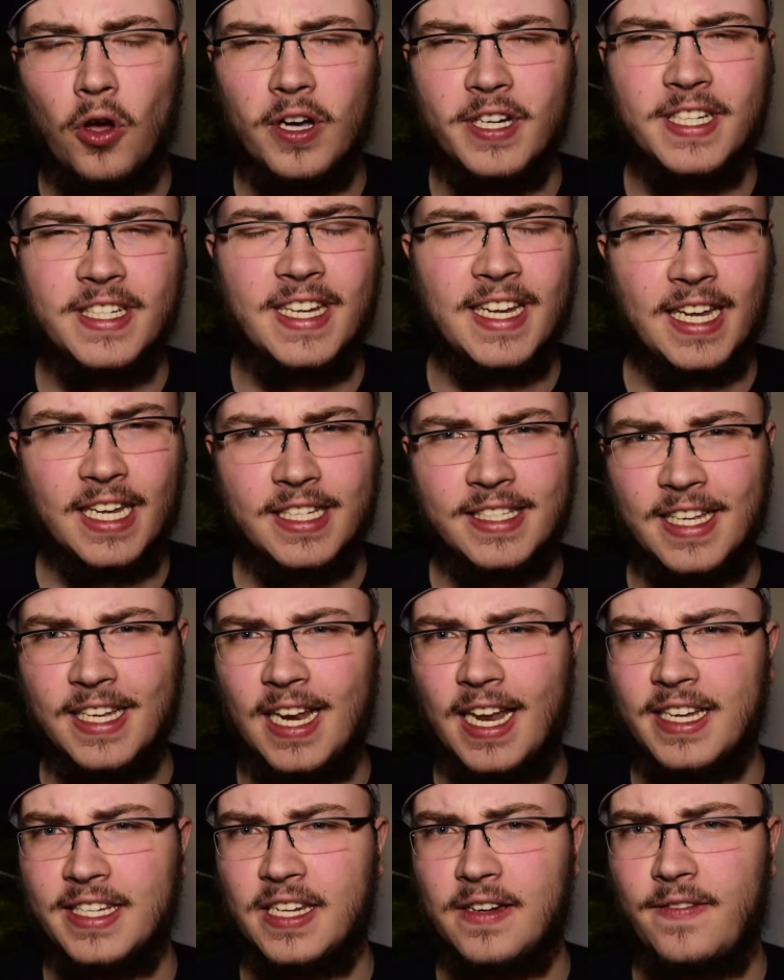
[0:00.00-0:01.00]
Leute, die eh
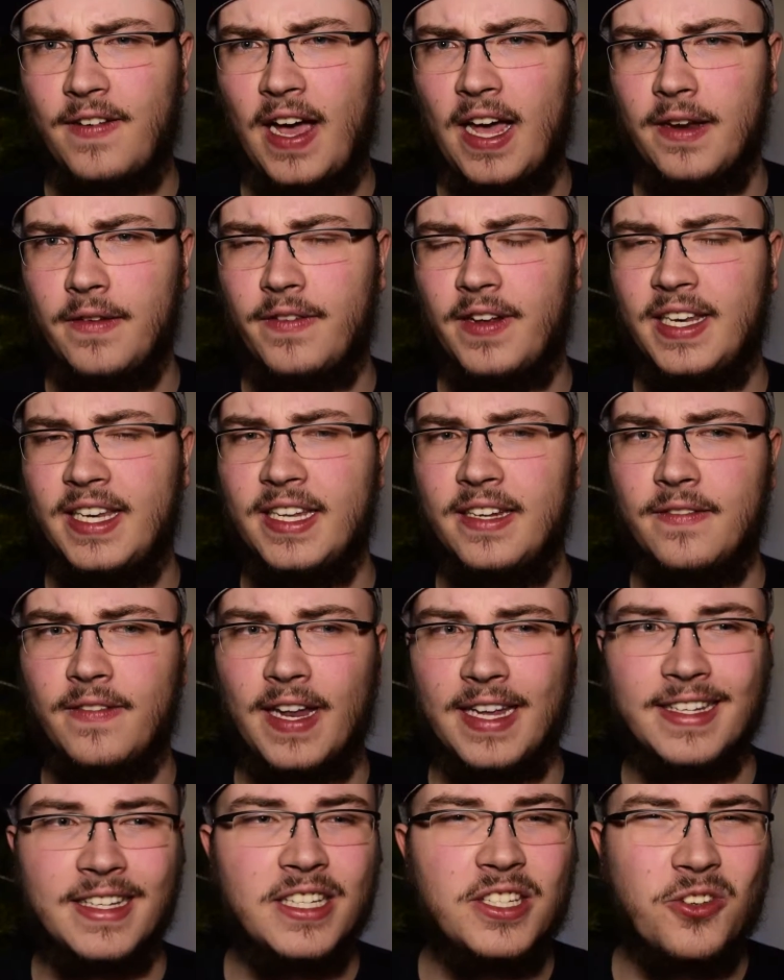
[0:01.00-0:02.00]
sehr leicht den Faden verlieren,
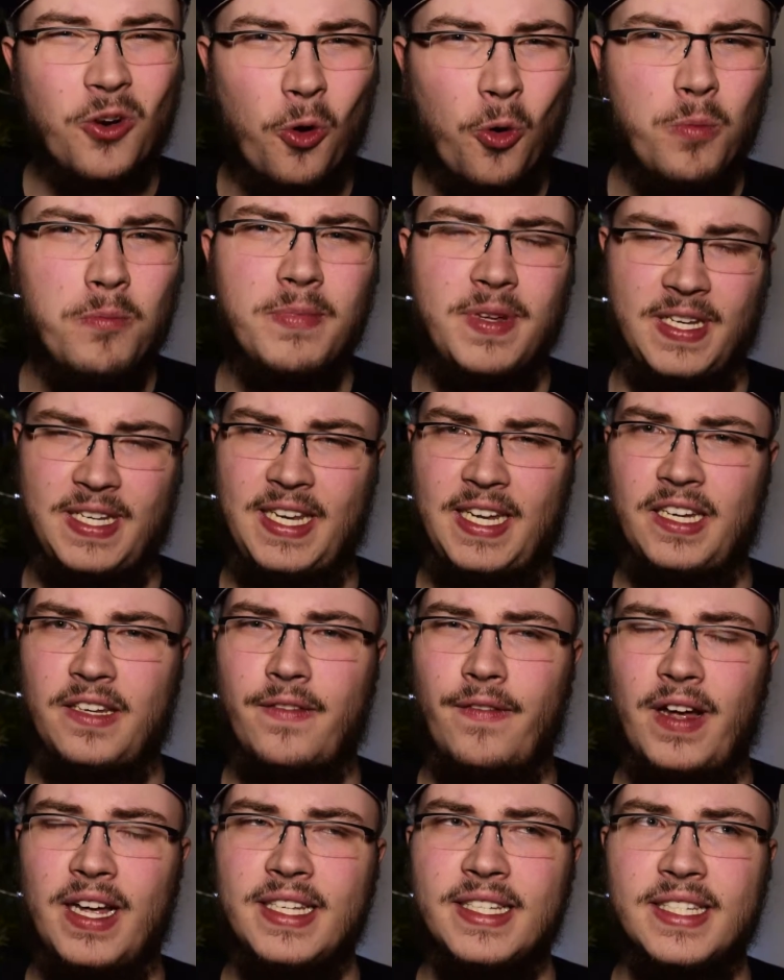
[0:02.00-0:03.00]
vielleicht nicht
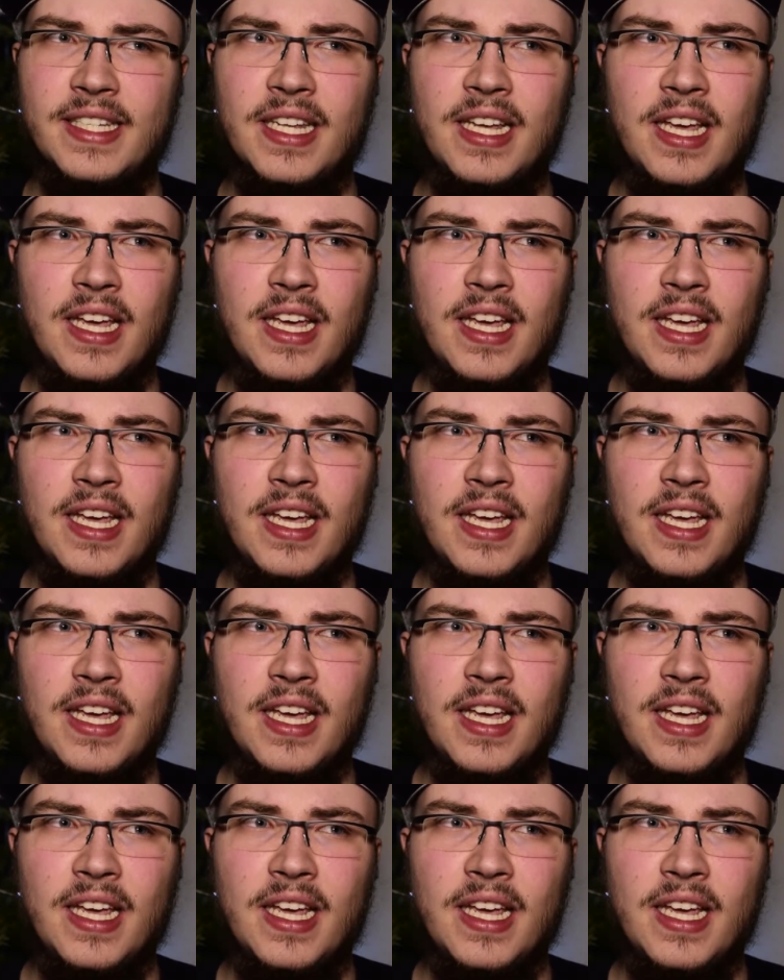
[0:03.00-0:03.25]
unbedingt was.